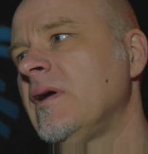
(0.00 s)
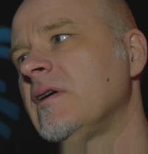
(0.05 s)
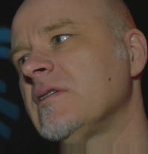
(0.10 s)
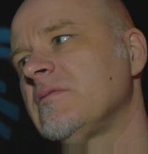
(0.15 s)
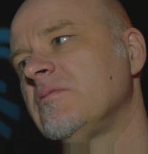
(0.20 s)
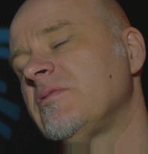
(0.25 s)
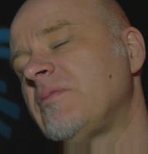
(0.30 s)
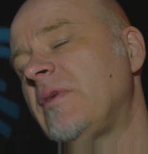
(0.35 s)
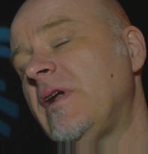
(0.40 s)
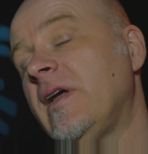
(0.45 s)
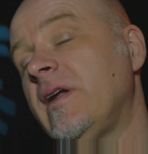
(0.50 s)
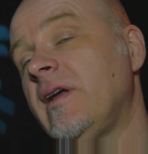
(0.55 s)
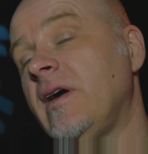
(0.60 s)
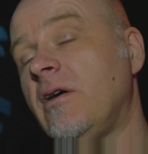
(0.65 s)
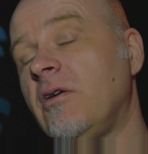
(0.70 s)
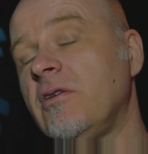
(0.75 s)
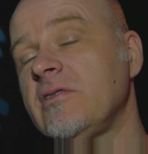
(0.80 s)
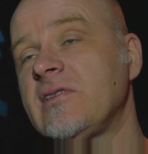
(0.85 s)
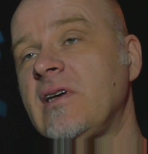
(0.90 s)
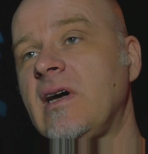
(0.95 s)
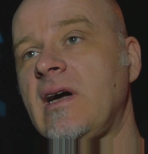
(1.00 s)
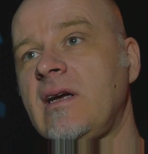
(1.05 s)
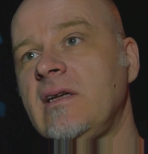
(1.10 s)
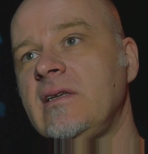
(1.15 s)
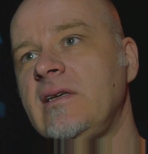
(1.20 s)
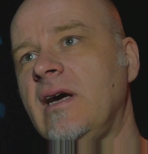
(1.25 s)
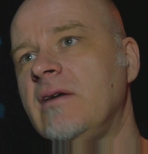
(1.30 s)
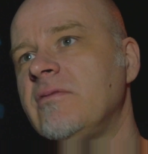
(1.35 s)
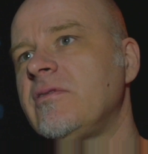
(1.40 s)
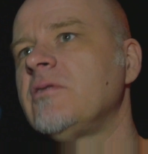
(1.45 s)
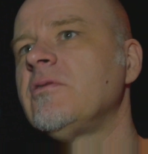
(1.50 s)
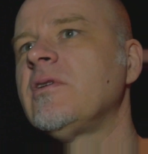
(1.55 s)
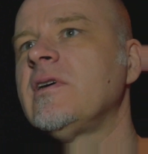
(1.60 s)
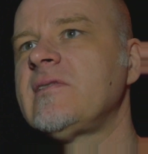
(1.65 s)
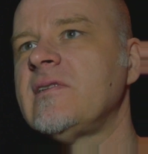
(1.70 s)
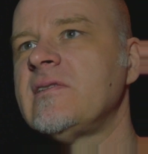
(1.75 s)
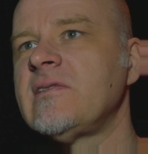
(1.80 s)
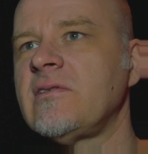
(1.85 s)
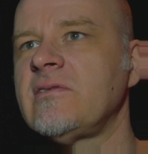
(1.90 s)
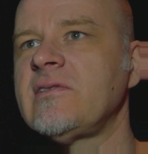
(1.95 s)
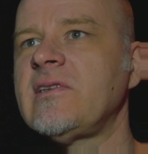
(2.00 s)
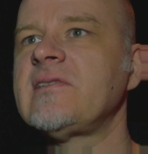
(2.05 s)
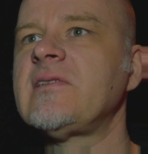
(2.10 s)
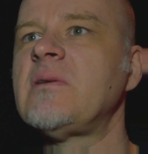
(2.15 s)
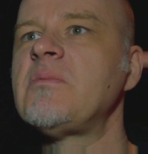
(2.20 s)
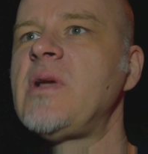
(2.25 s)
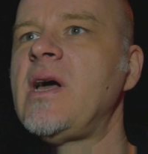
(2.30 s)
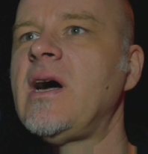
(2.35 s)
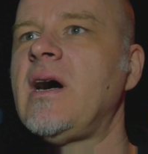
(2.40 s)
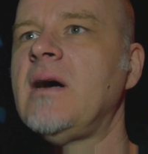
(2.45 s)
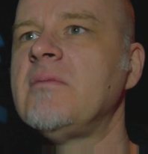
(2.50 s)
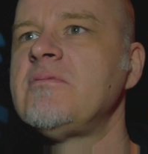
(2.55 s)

das muss man leider ja auch sagen, die einfach nur Rezensionsexemplare